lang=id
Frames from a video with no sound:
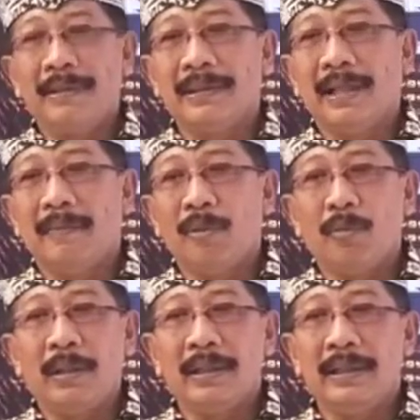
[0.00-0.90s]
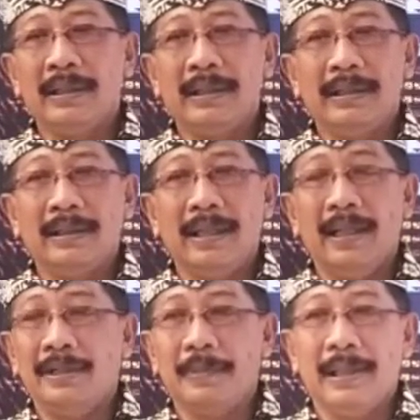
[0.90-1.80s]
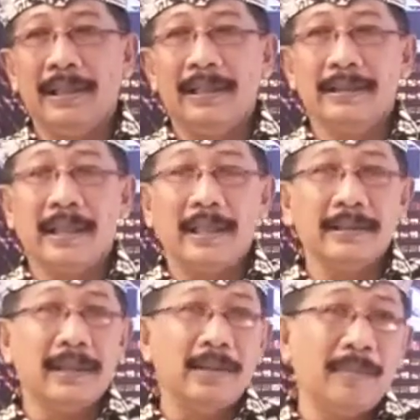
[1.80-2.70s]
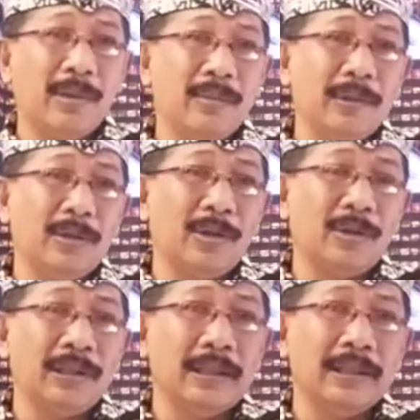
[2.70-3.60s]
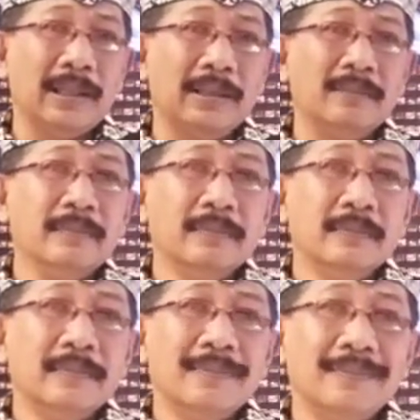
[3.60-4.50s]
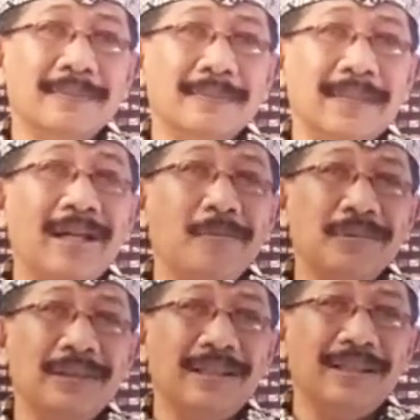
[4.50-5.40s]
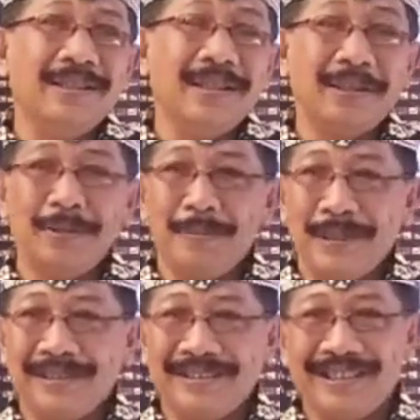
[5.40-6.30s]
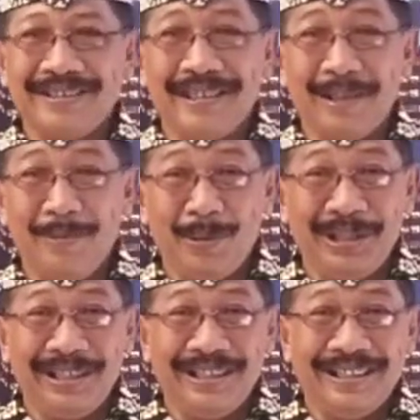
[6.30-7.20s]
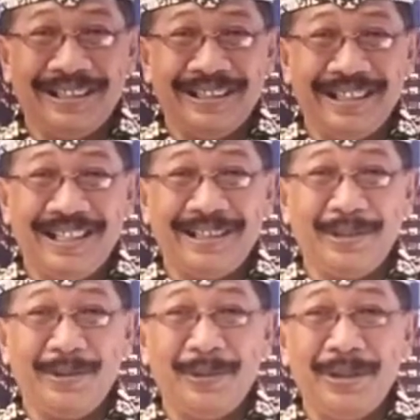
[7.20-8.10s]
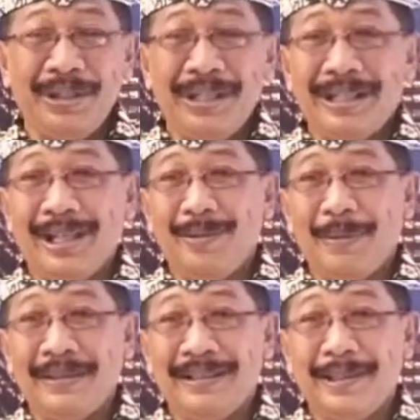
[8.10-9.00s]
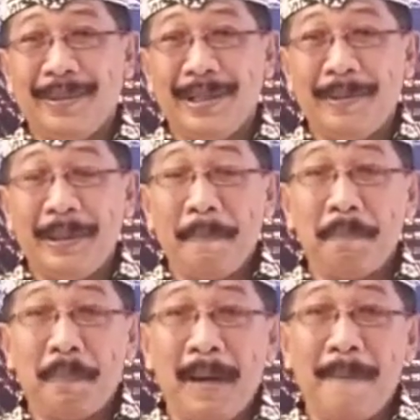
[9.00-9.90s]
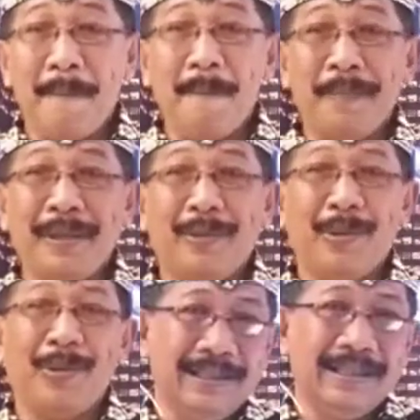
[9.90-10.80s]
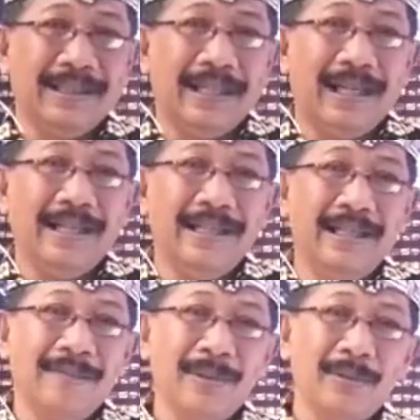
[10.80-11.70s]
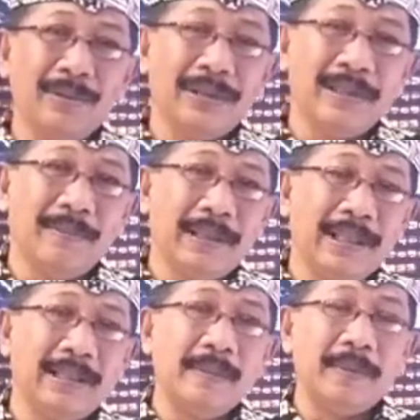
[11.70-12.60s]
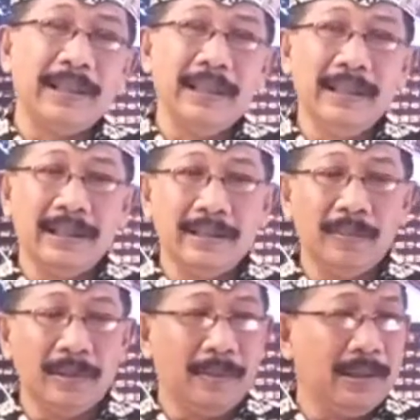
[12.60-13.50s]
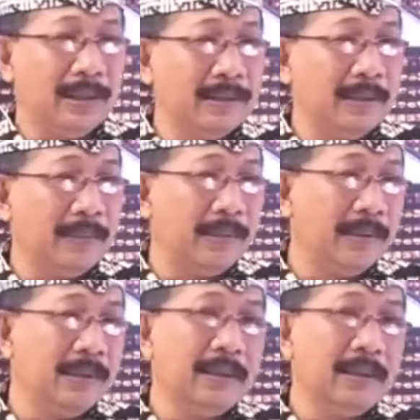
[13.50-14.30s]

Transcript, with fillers: masalah properti dan lain sebagainya sekarang saya mau menyoroti tentang MC atau Master Ceremony atau kalau bahasa Jawa namanya Pambiworo hanya yang perlu saya sampaikan begini teman-teman sahabat